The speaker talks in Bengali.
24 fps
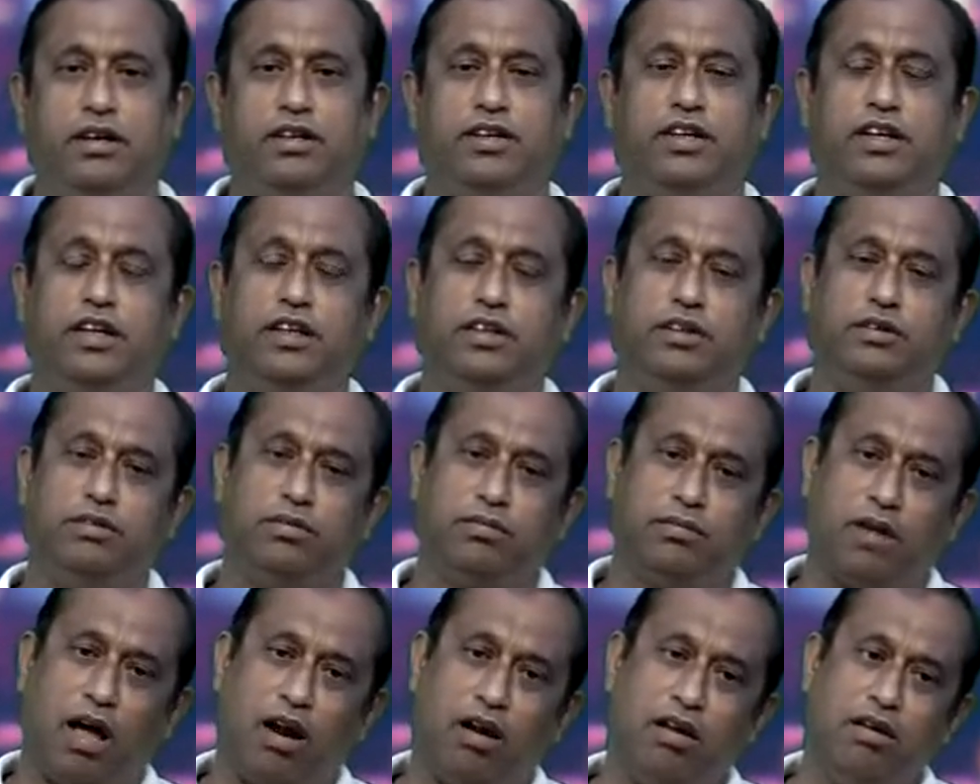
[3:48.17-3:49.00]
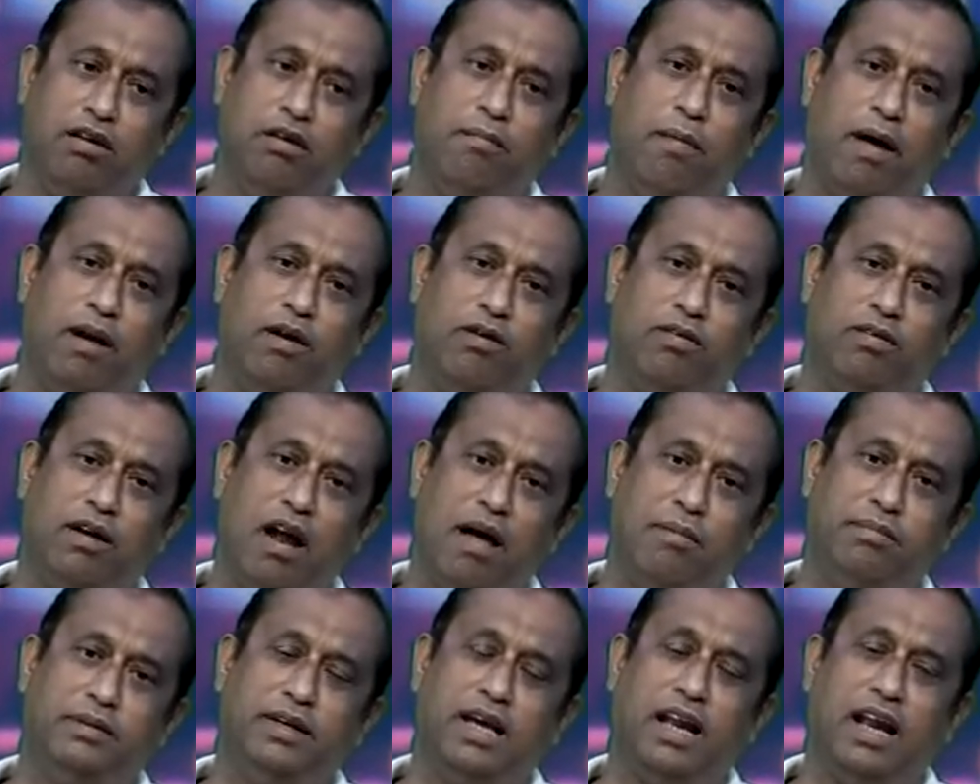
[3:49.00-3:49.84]
শিল কারণ
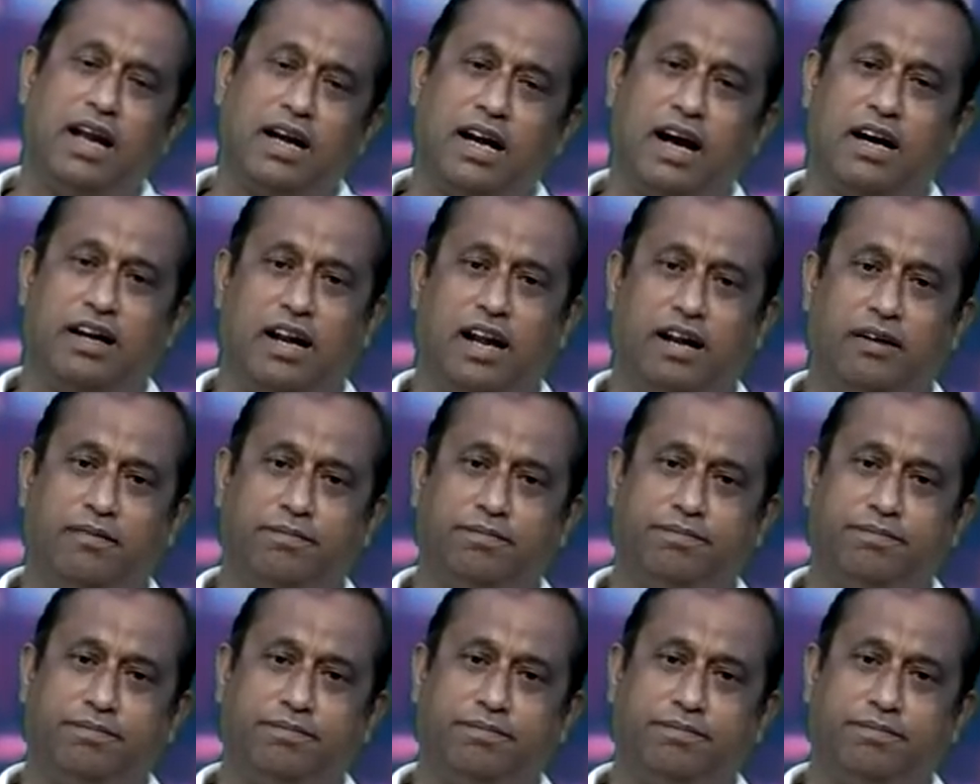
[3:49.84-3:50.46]
মালগ্রাম যে এলাকাটা